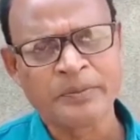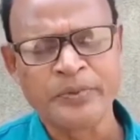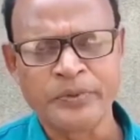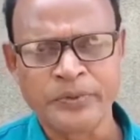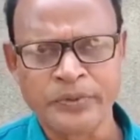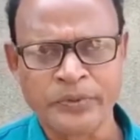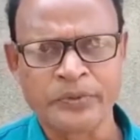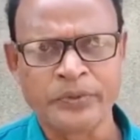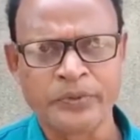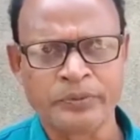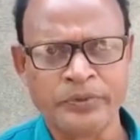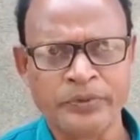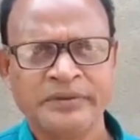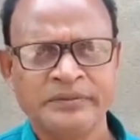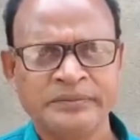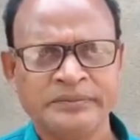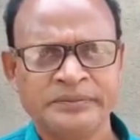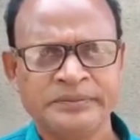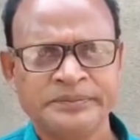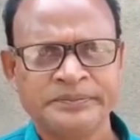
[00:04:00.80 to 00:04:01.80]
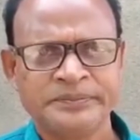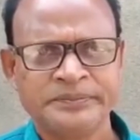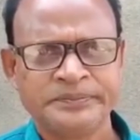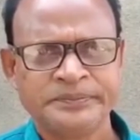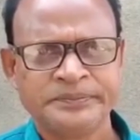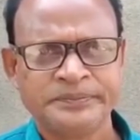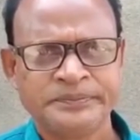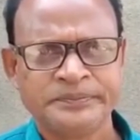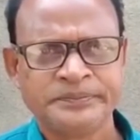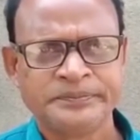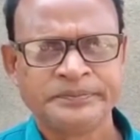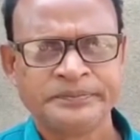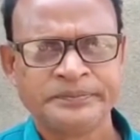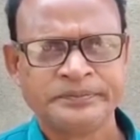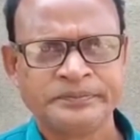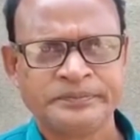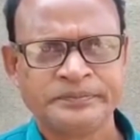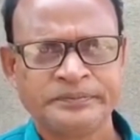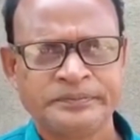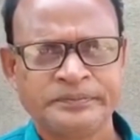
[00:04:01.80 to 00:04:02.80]
পূর্ণ করব
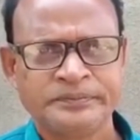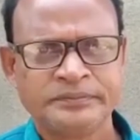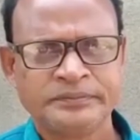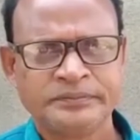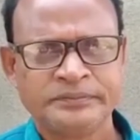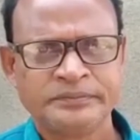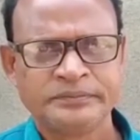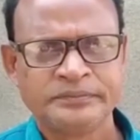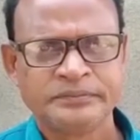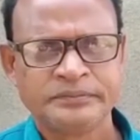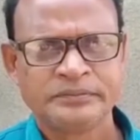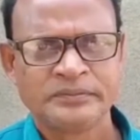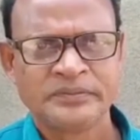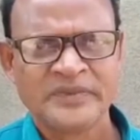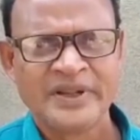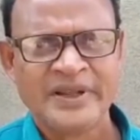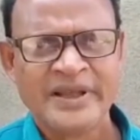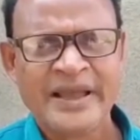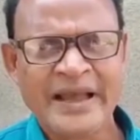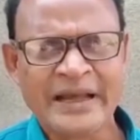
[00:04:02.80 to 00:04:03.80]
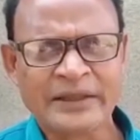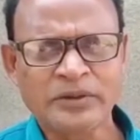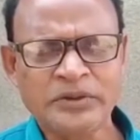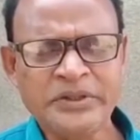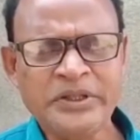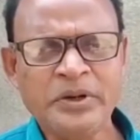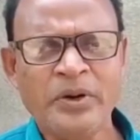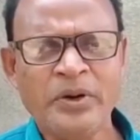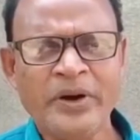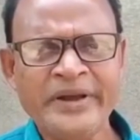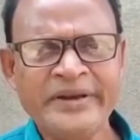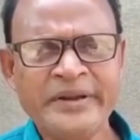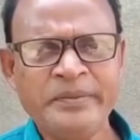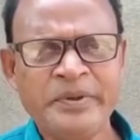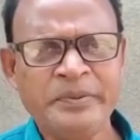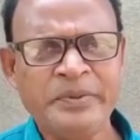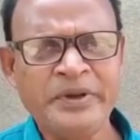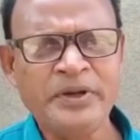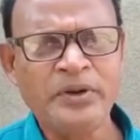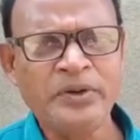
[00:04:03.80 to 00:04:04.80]
এতদিন হয়নি কেন এতদিন হয়নি
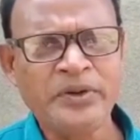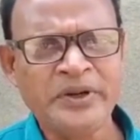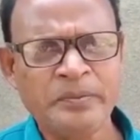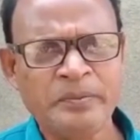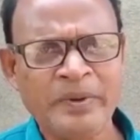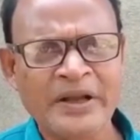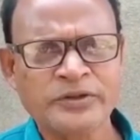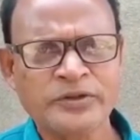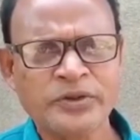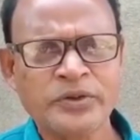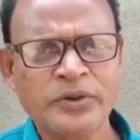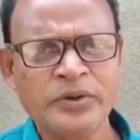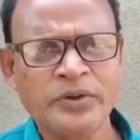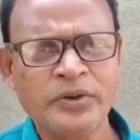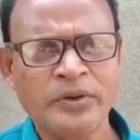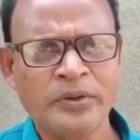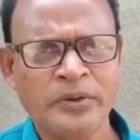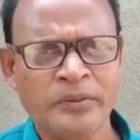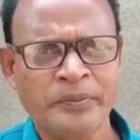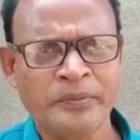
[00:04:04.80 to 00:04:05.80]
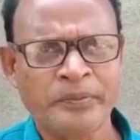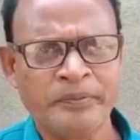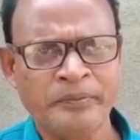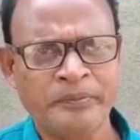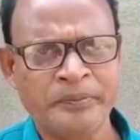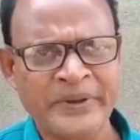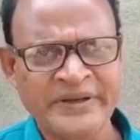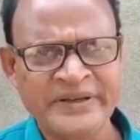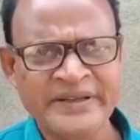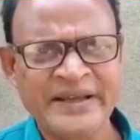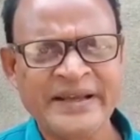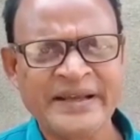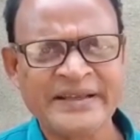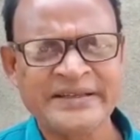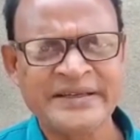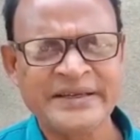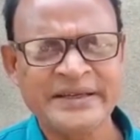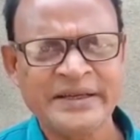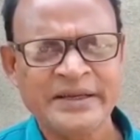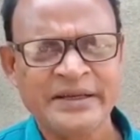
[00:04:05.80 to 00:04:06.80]
বিভিন্ন নির্বাচন পেরিয়ে
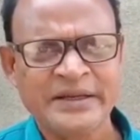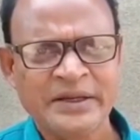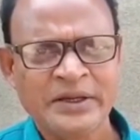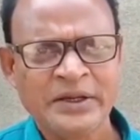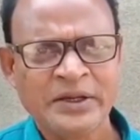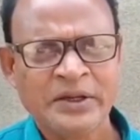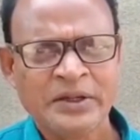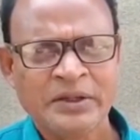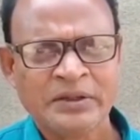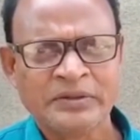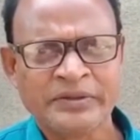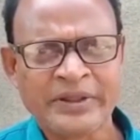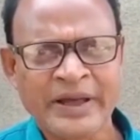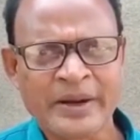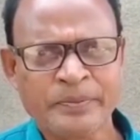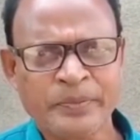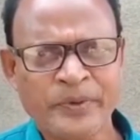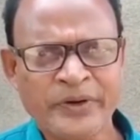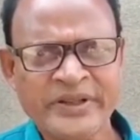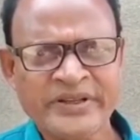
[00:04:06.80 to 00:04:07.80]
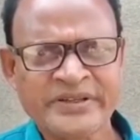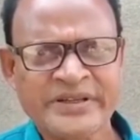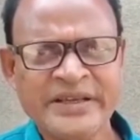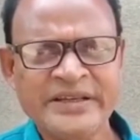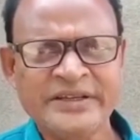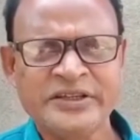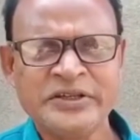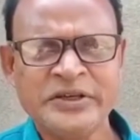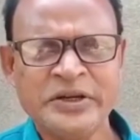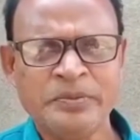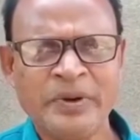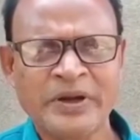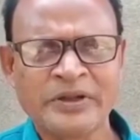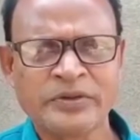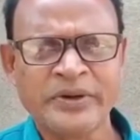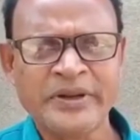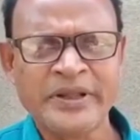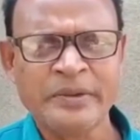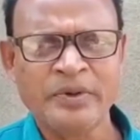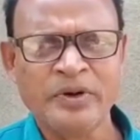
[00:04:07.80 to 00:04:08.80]
গেছে তারপরে সেই
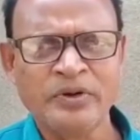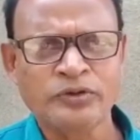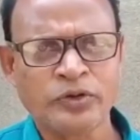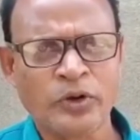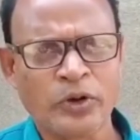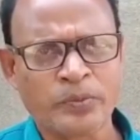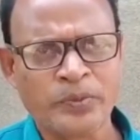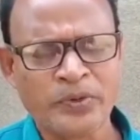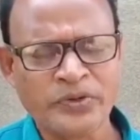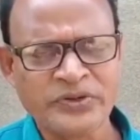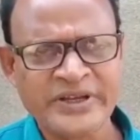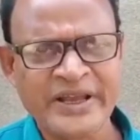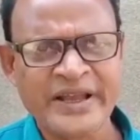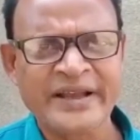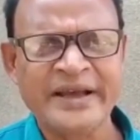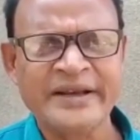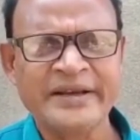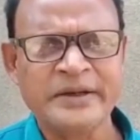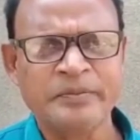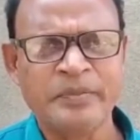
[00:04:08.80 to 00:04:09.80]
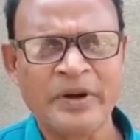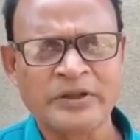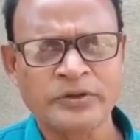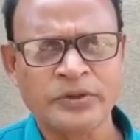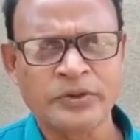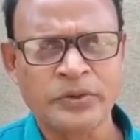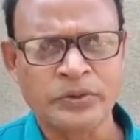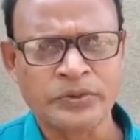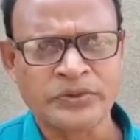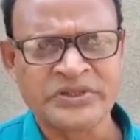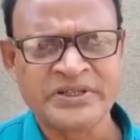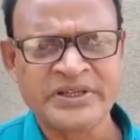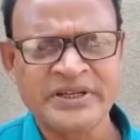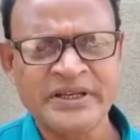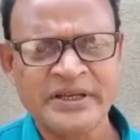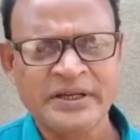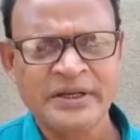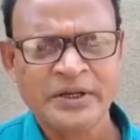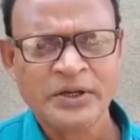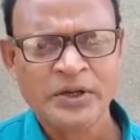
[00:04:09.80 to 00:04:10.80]
নির্বাচনে এবং সর্ব জায়গায় নির্বাচন হচ্ছে
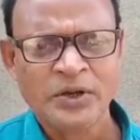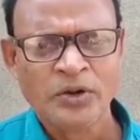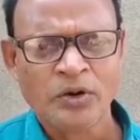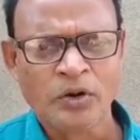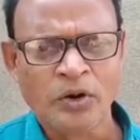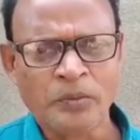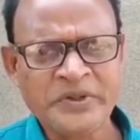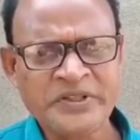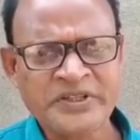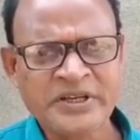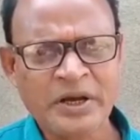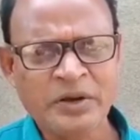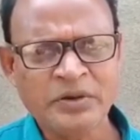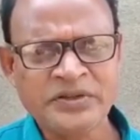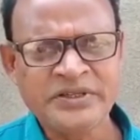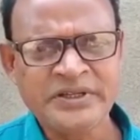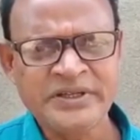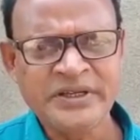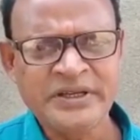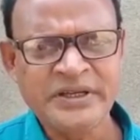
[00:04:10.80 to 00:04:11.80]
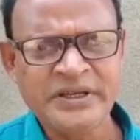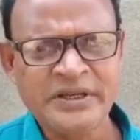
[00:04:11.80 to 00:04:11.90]
অমিত শাহজি